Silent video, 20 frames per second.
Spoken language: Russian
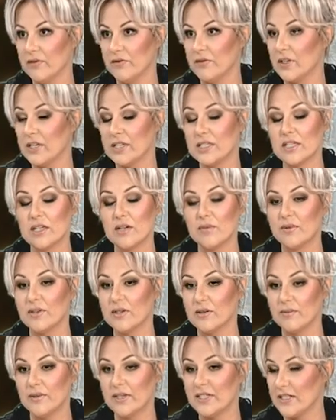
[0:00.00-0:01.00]
разные
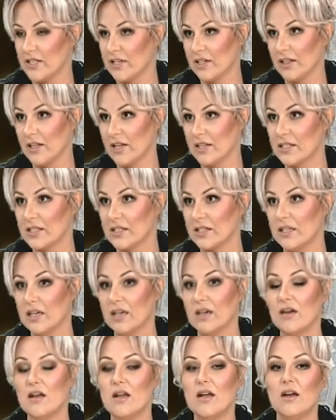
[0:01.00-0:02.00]
мастер-классы, да,
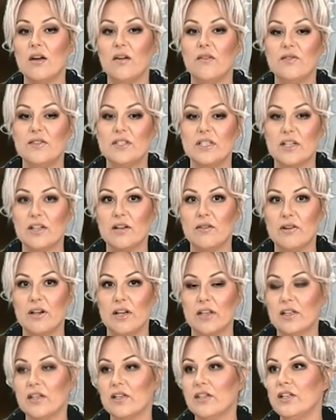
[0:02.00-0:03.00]
все
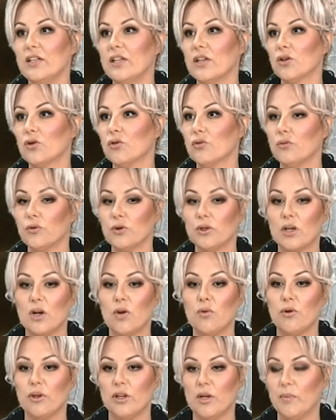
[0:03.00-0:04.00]
говорят, нету вот
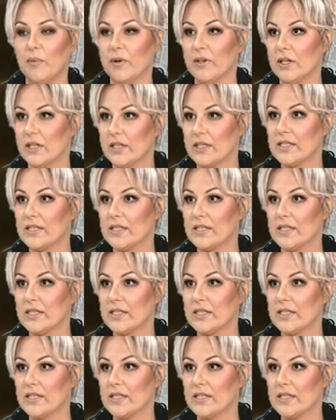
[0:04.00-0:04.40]
какой-то Одной панацеи.